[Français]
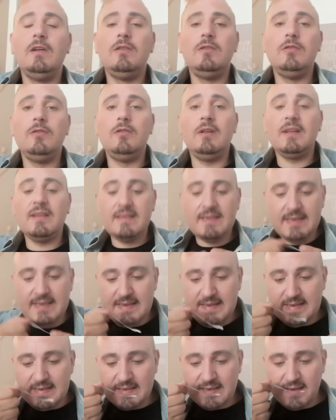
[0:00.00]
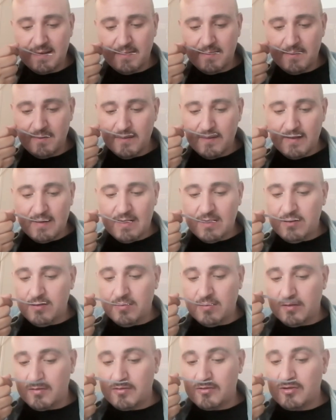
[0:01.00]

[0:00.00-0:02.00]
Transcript: L'antisque, non,